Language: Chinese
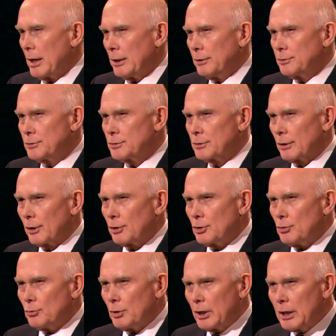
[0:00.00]
后期圣
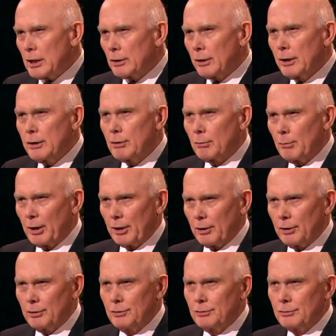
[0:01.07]
徒特别立志
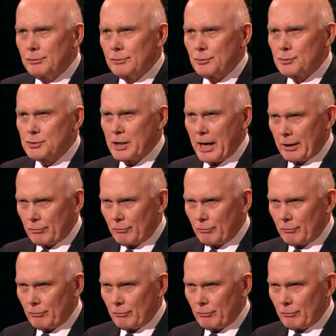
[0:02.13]
要牺牲。